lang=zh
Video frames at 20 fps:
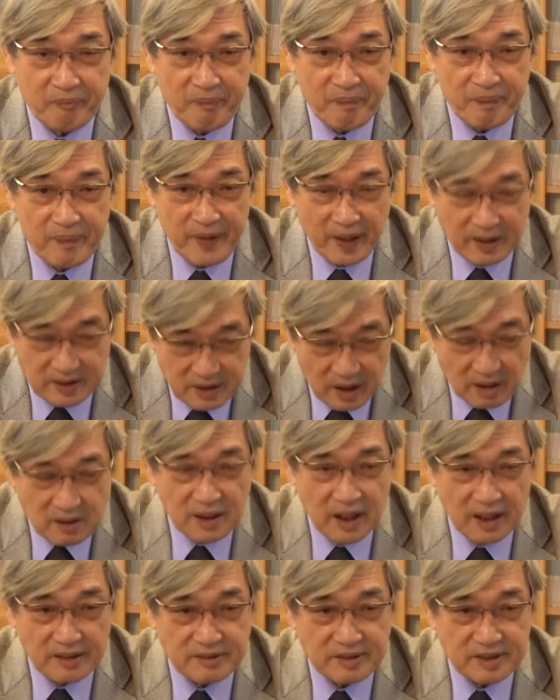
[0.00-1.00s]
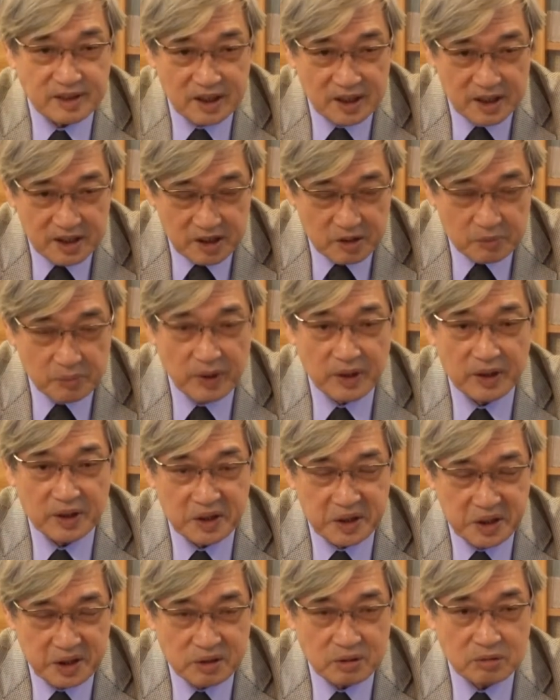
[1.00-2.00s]
那当然，这个里面的
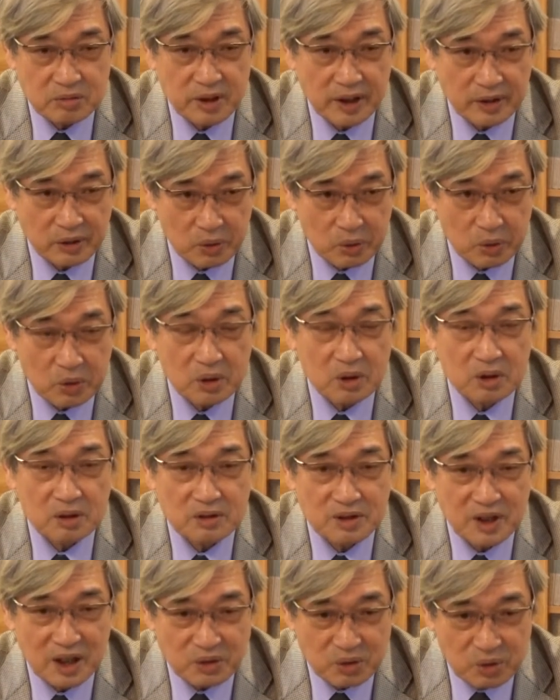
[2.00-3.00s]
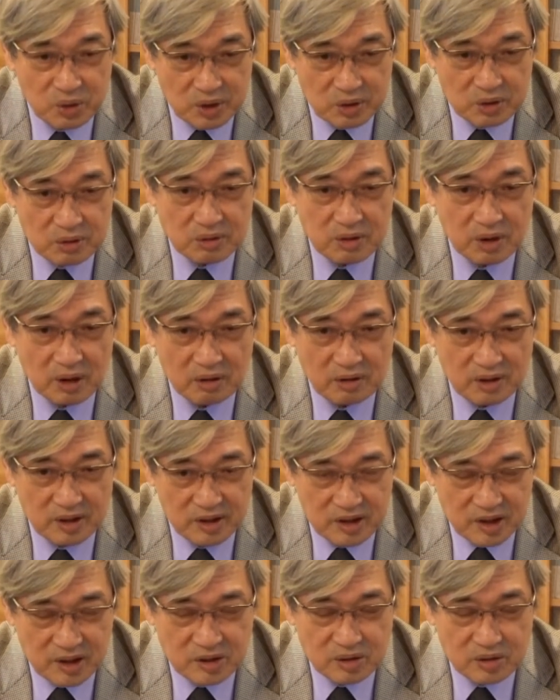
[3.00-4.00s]
因素很多，那最重要的
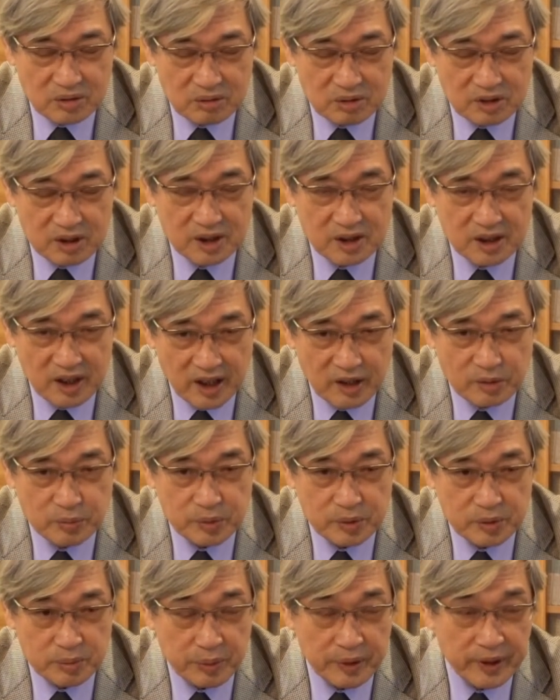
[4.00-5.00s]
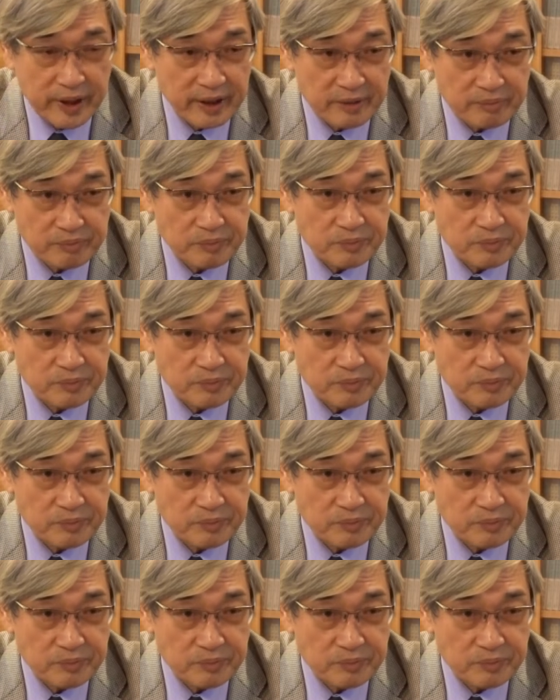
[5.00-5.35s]
因素是内部不宁。